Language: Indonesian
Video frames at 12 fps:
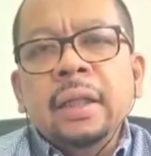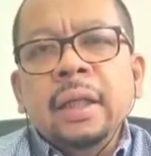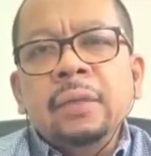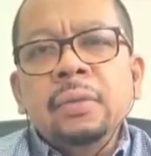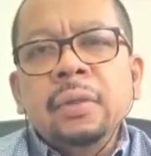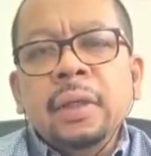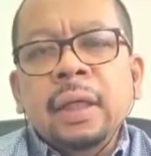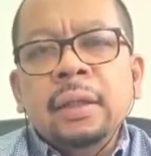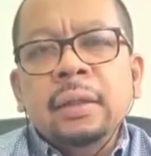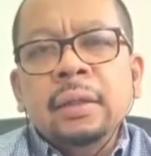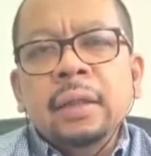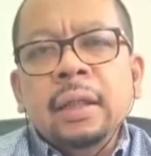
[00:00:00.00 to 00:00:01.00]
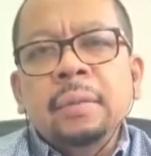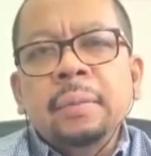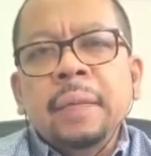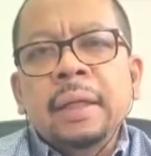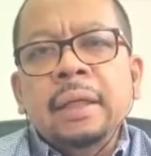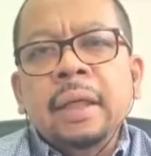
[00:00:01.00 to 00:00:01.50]
ini dilakukan
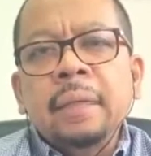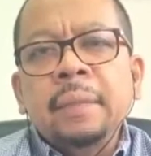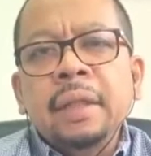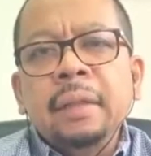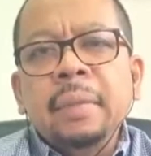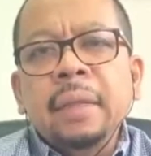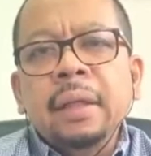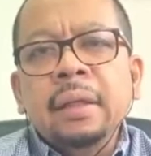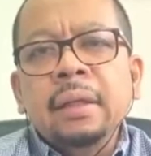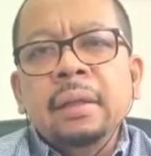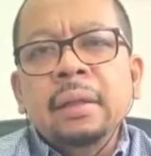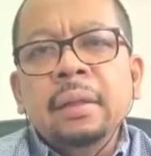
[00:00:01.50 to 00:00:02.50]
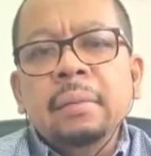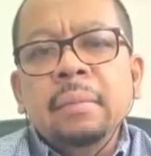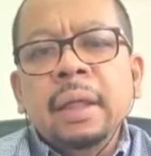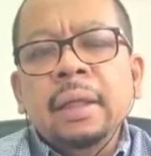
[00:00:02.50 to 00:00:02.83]
tanpa ada amandemen,